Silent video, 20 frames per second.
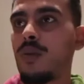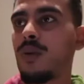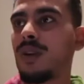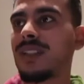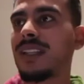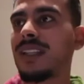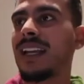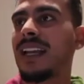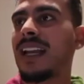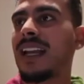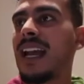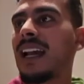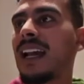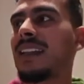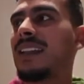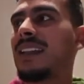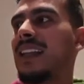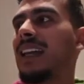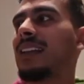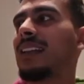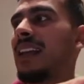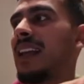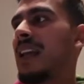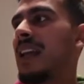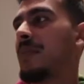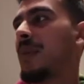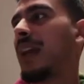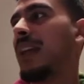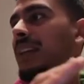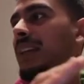c'est clair, net et
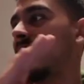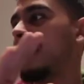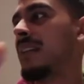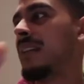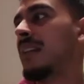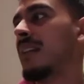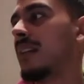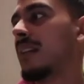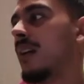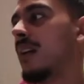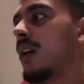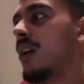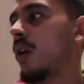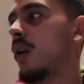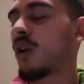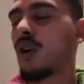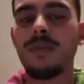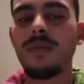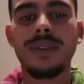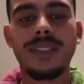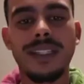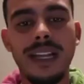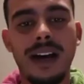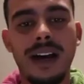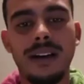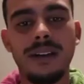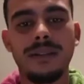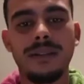précis. Comme ça.